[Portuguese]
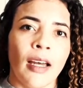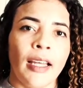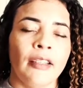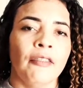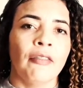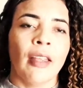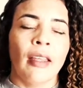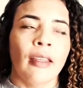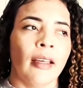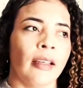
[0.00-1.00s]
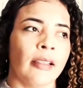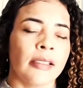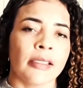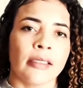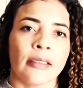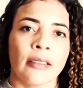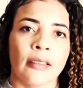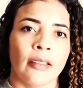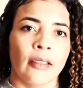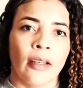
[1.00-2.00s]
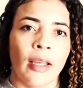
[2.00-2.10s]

Aí tem as a